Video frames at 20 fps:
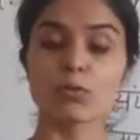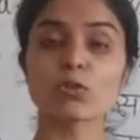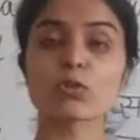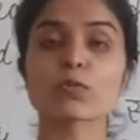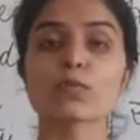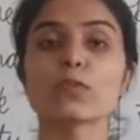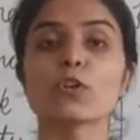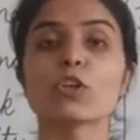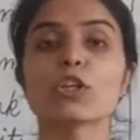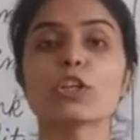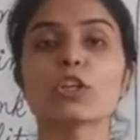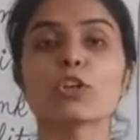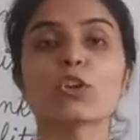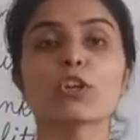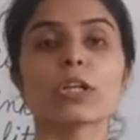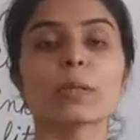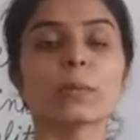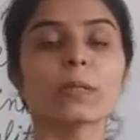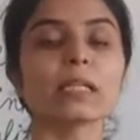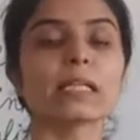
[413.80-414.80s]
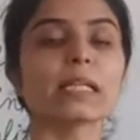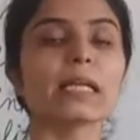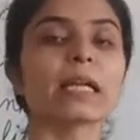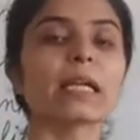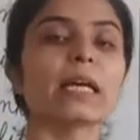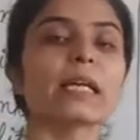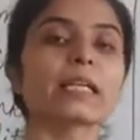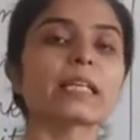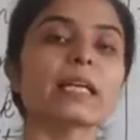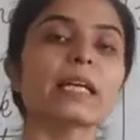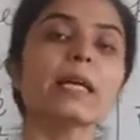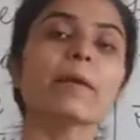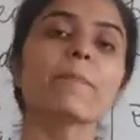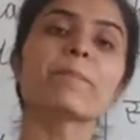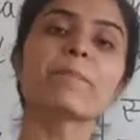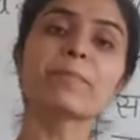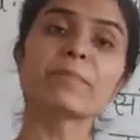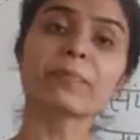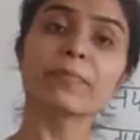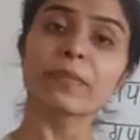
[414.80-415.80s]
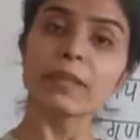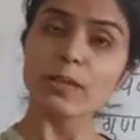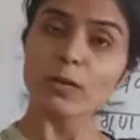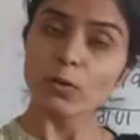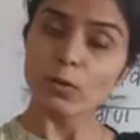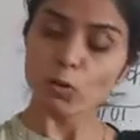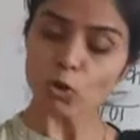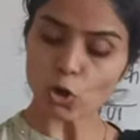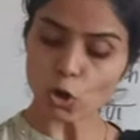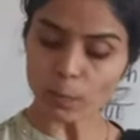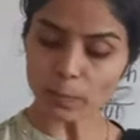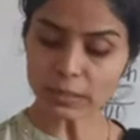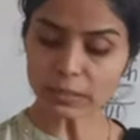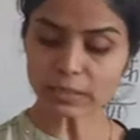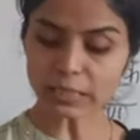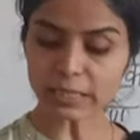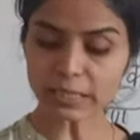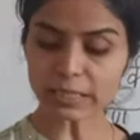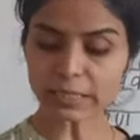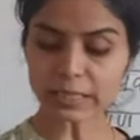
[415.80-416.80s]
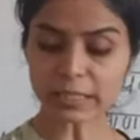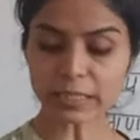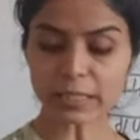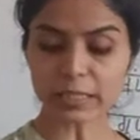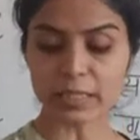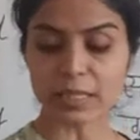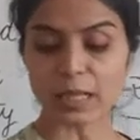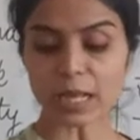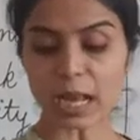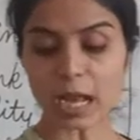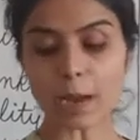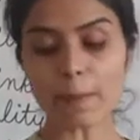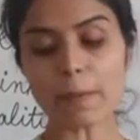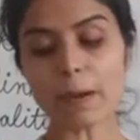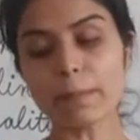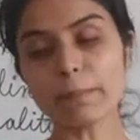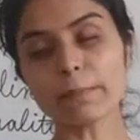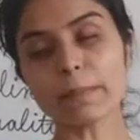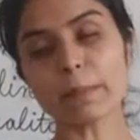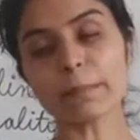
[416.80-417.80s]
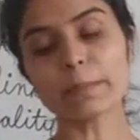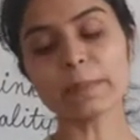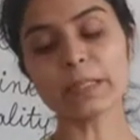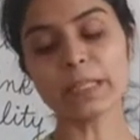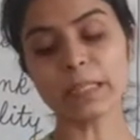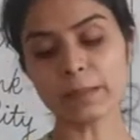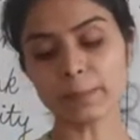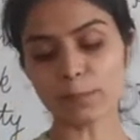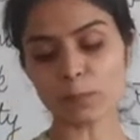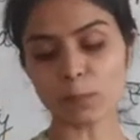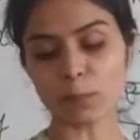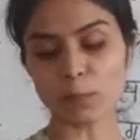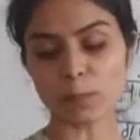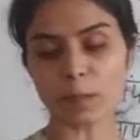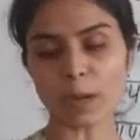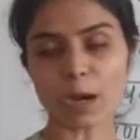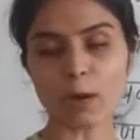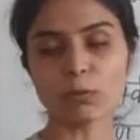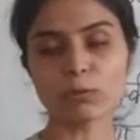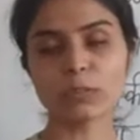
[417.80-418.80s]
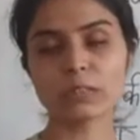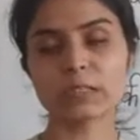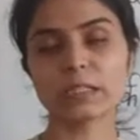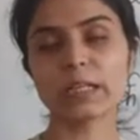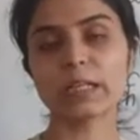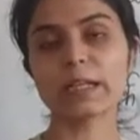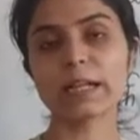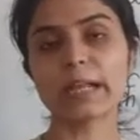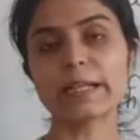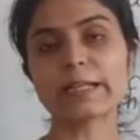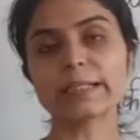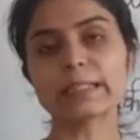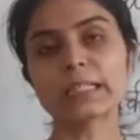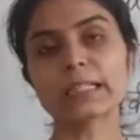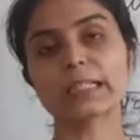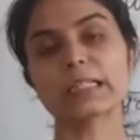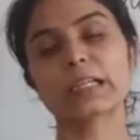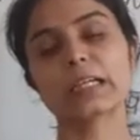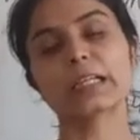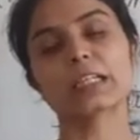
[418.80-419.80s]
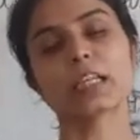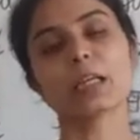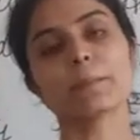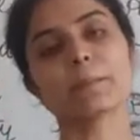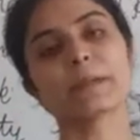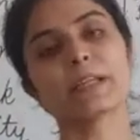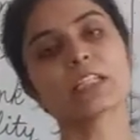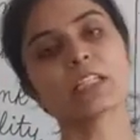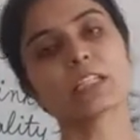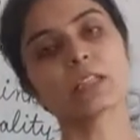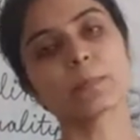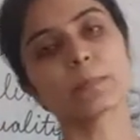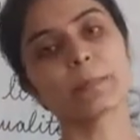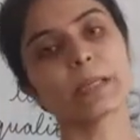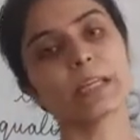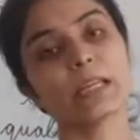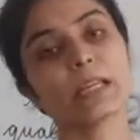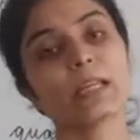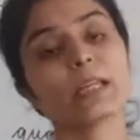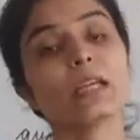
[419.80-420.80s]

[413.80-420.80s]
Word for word: उस फोल्डर को डबल क्लिक करके ओपन करेंगे अब हम अपने माउस से राइट क्लिक करके पेस्ट पे